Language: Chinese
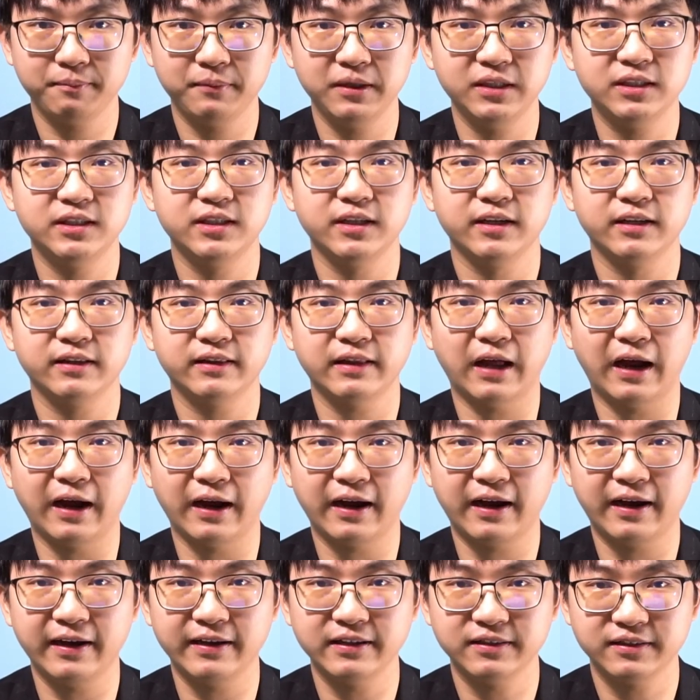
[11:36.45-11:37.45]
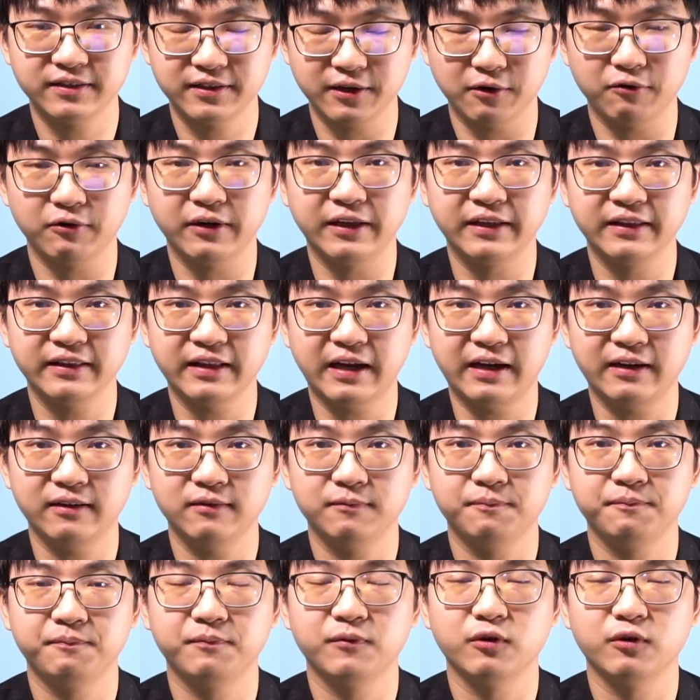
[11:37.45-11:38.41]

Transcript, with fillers: 并且打开小铃铛，